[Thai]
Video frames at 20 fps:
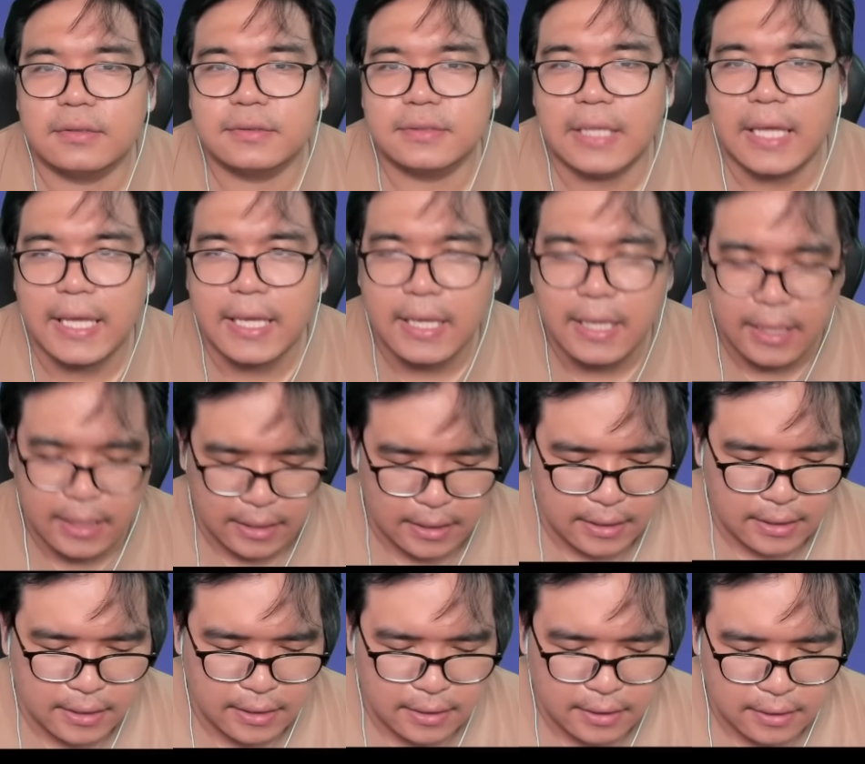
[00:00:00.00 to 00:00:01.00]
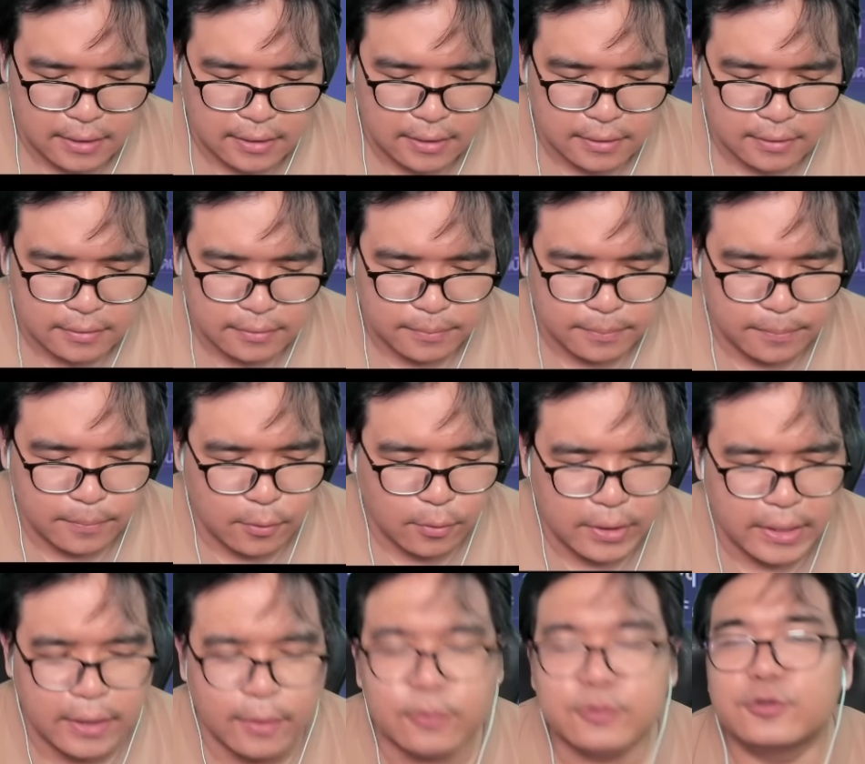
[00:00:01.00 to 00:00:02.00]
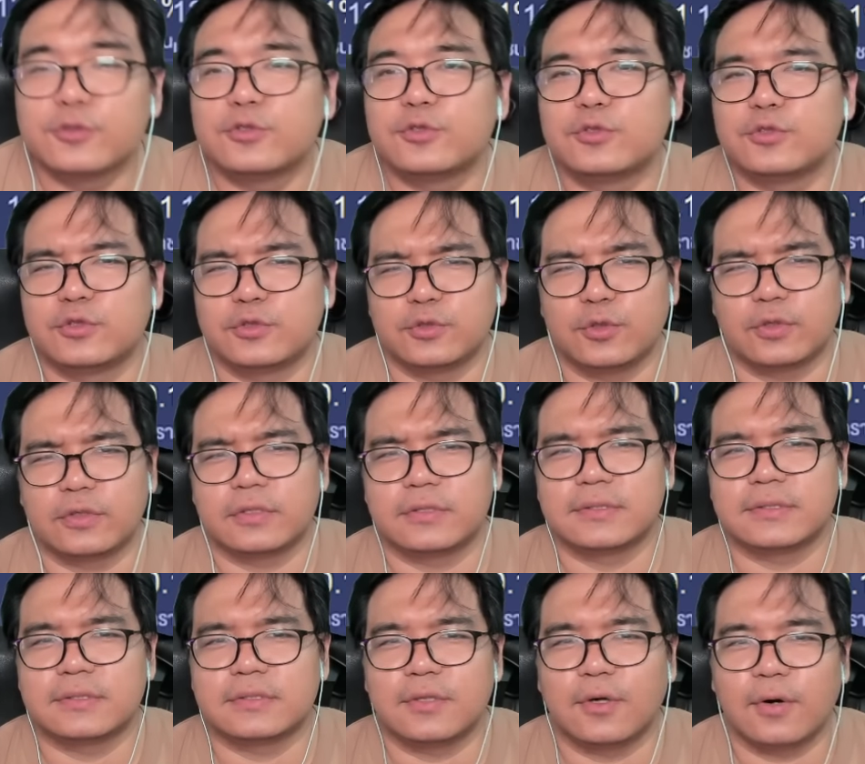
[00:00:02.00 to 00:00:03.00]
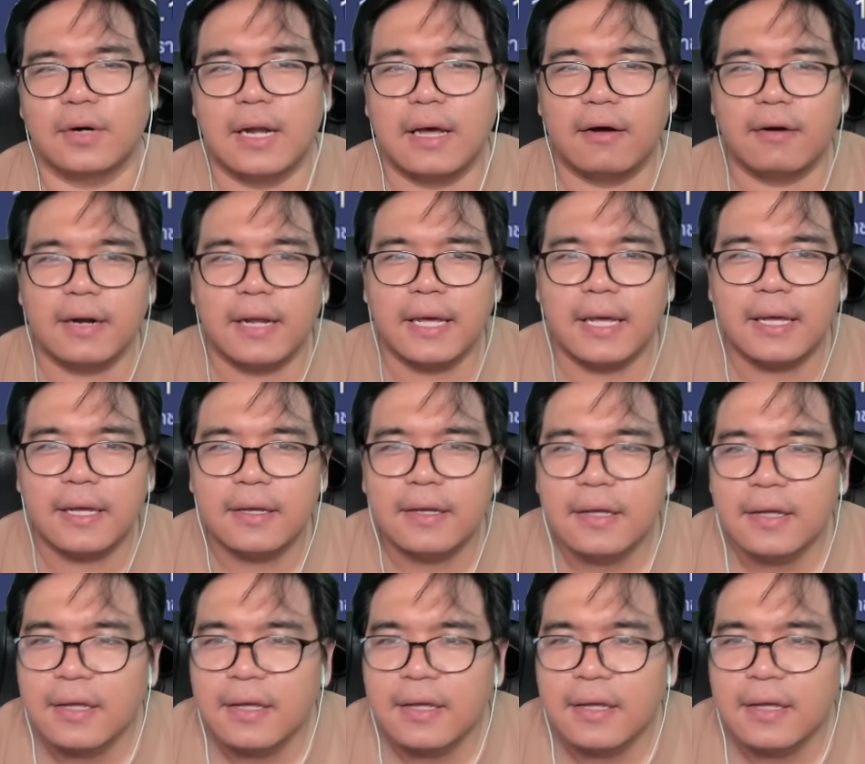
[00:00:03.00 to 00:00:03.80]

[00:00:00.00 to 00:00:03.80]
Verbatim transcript: นี่โมเดลสุดของเรานะฮะ